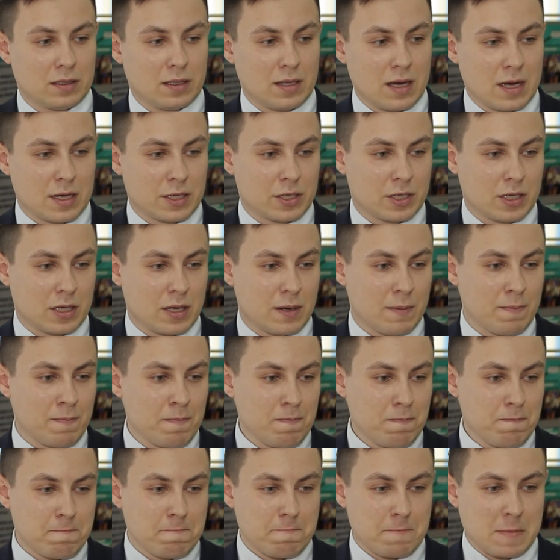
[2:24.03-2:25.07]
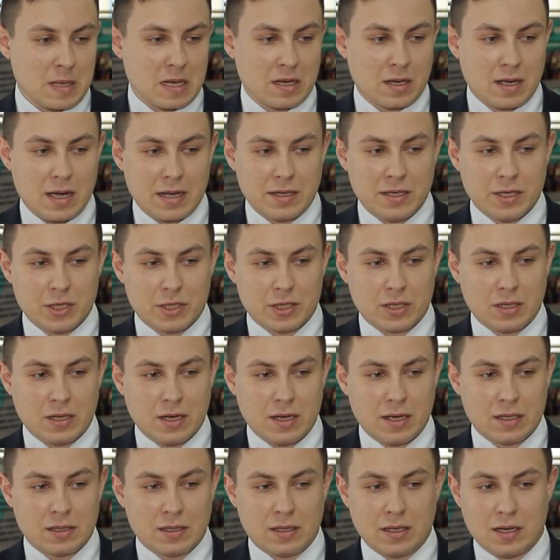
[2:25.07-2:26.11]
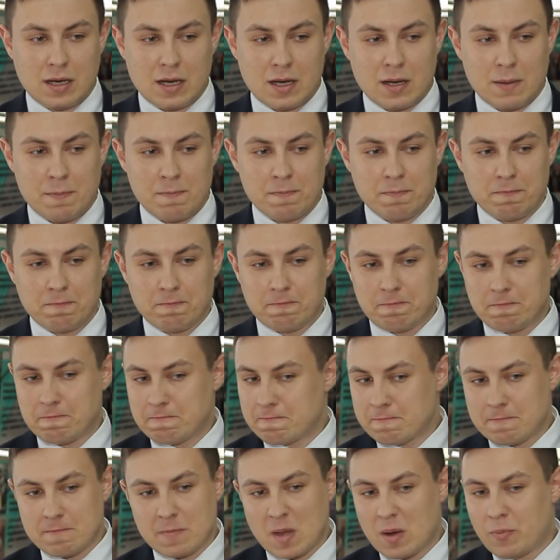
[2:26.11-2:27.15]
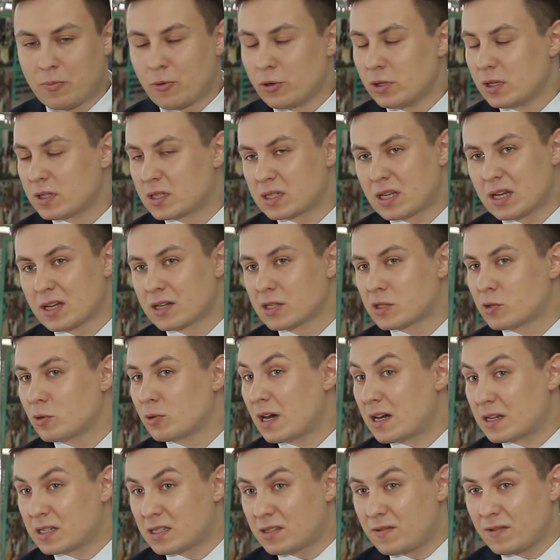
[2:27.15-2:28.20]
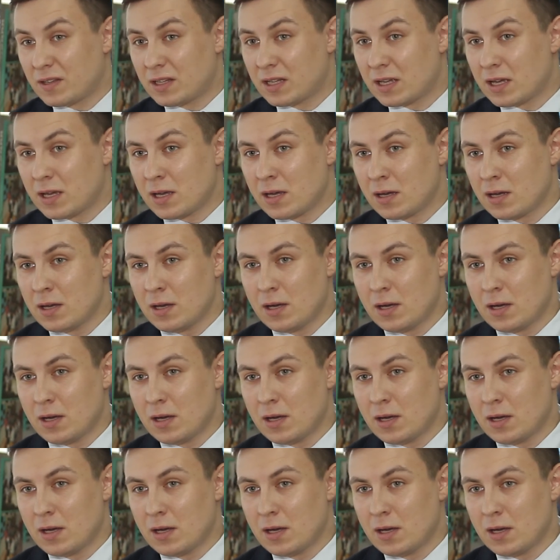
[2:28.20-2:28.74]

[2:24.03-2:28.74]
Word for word: Также, конечно, это Полоцкий государственный